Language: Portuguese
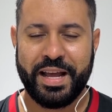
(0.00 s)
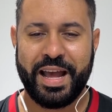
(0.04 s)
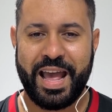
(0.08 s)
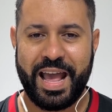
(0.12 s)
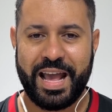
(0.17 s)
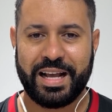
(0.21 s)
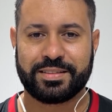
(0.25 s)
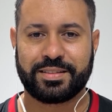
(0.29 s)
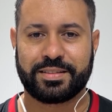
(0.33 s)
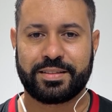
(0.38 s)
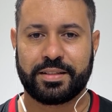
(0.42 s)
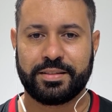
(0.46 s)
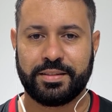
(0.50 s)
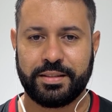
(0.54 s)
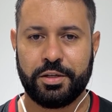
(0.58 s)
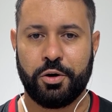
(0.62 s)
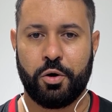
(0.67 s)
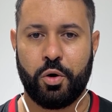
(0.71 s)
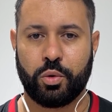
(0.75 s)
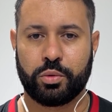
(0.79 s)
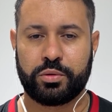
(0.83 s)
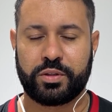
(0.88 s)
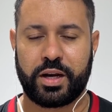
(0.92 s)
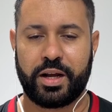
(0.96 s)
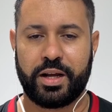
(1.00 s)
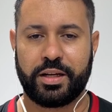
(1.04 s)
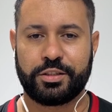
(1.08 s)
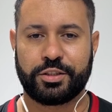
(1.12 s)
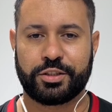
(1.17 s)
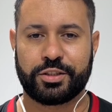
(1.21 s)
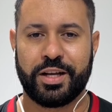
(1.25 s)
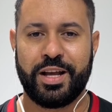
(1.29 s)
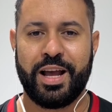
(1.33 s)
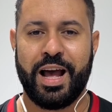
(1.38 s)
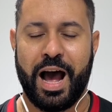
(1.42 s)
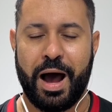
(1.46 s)
Essas e
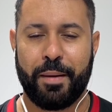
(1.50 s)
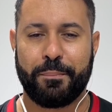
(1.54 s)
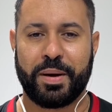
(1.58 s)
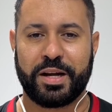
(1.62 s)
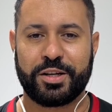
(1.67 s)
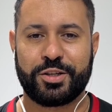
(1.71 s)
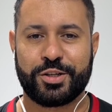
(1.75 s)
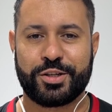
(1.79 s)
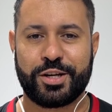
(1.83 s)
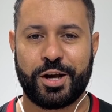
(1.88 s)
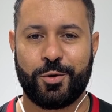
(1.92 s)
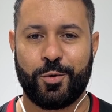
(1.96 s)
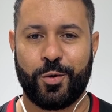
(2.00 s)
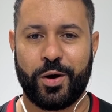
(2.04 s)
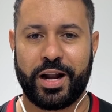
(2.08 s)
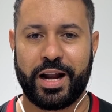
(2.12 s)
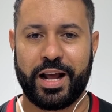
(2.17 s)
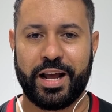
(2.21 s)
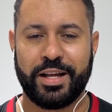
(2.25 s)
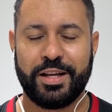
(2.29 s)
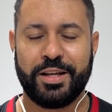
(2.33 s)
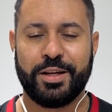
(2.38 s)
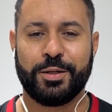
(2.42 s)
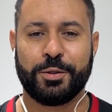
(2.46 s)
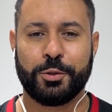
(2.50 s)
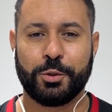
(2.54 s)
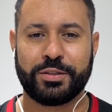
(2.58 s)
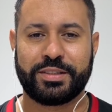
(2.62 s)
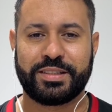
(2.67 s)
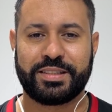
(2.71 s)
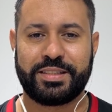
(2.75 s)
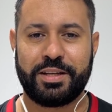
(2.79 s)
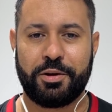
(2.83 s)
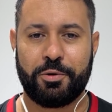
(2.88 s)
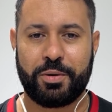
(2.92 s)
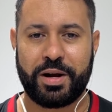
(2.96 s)
outras, a partir de agora, no
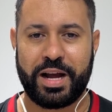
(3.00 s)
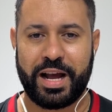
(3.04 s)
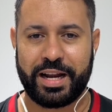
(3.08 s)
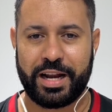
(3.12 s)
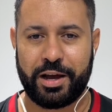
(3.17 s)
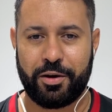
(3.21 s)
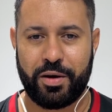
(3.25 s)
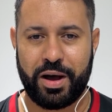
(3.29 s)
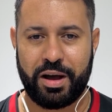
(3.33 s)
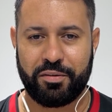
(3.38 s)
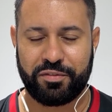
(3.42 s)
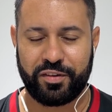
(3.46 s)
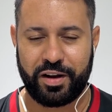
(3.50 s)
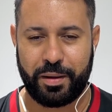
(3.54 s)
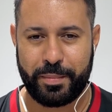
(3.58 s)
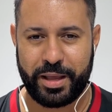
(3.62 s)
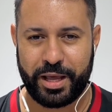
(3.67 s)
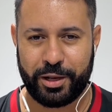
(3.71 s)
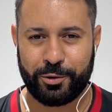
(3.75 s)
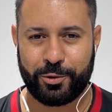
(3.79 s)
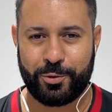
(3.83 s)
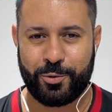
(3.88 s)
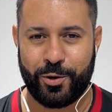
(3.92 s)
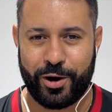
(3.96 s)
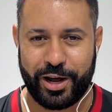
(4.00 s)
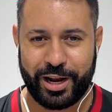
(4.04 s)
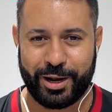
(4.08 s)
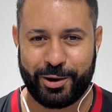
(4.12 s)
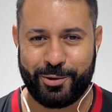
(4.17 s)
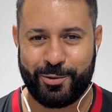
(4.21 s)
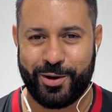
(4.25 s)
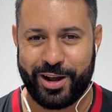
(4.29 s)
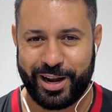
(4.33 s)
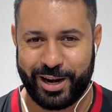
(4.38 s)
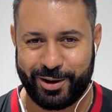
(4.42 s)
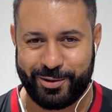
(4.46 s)
seu canal Raflamelo. Cola,
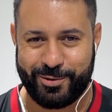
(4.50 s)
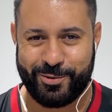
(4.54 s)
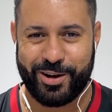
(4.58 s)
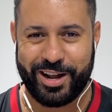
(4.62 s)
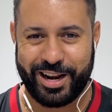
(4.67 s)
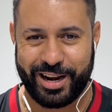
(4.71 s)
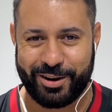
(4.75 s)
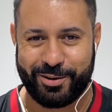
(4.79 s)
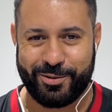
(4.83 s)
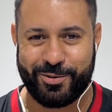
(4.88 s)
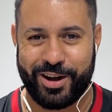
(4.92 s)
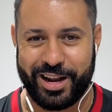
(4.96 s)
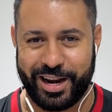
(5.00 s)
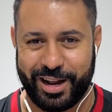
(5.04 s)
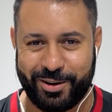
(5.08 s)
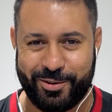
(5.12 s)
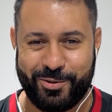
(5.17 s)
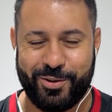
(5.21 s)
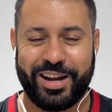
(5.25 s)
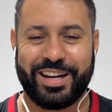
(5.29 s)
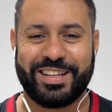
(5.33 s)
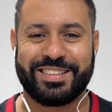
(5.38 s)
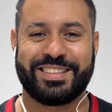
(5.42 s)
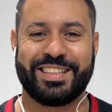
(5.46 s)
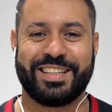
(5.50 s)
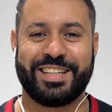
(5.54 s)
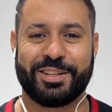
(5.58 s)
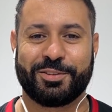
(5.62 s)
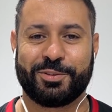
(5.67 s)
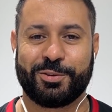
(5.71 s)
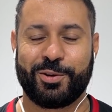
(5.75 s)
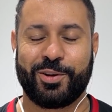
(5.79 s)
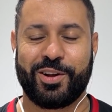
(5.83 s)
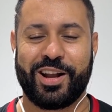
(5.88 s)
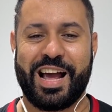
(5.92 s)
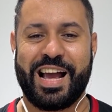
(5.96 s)
cola, cola, cola, cola esse
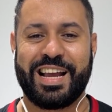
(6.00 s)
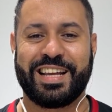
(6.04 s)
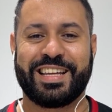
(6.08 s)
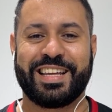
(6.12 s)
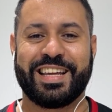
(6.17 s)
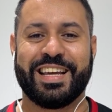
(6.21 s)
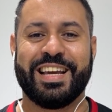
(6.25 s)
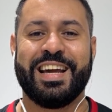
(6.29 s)
dedo no like.